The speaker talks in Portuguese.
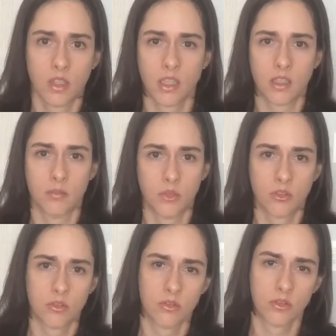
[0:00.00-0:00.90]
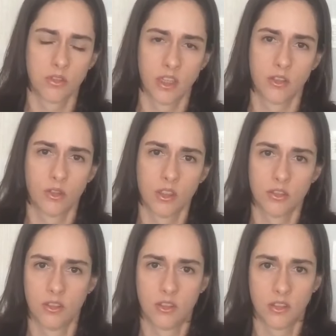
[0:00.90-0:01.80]
uh, muitos
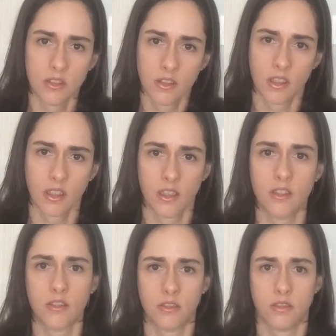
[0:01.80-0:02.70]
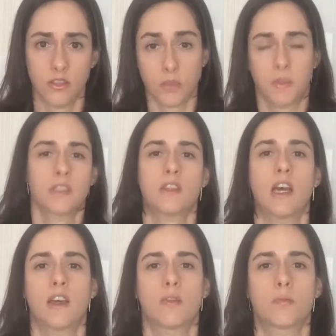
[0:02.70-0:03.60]
leitores de Zizek eles se
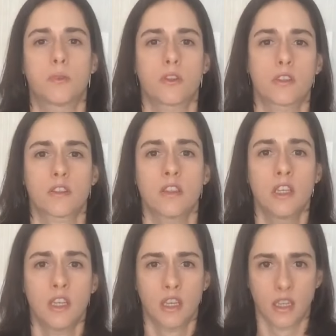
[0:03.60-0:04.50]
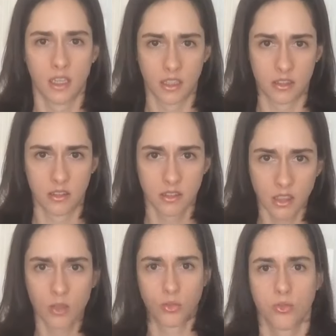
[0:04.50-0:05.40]
espantaram, porque uh, ah,
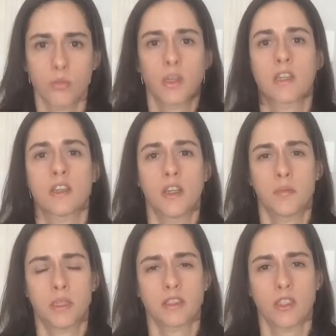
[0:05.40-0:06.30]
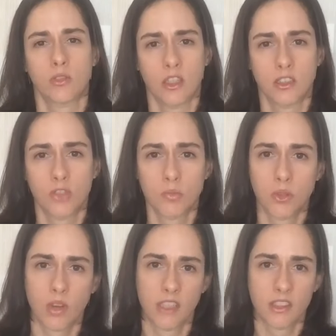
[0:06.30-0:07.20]
Zizek costuma pensar em alternativas
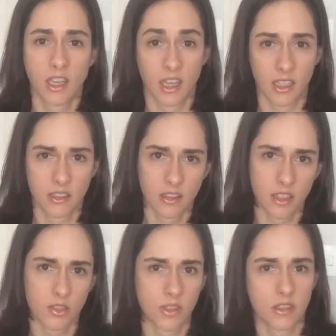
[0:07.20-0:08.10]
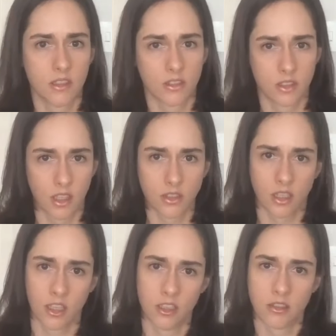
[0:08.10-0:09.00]
muito radicais e às vezes a gente acha
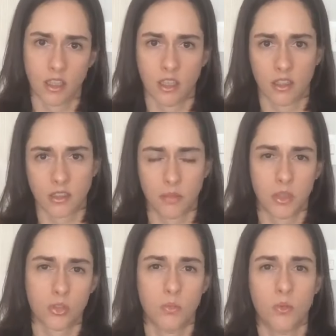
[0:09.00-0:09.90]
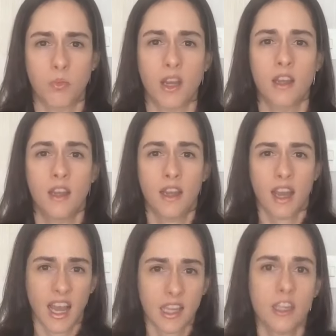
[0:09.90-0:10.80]
que ele tem até mesmo uma
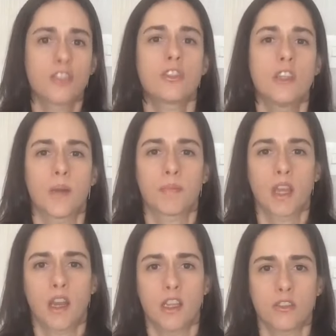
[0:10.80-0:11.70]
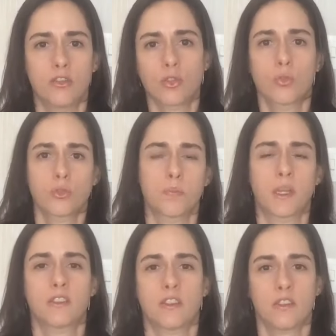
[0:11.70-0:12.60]
alergia a esse discurso
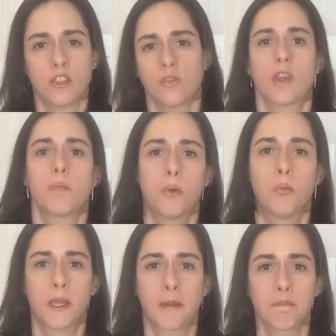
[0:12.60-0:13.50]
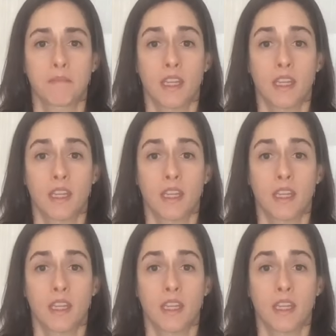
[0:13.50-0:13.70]
presente na esfera pública.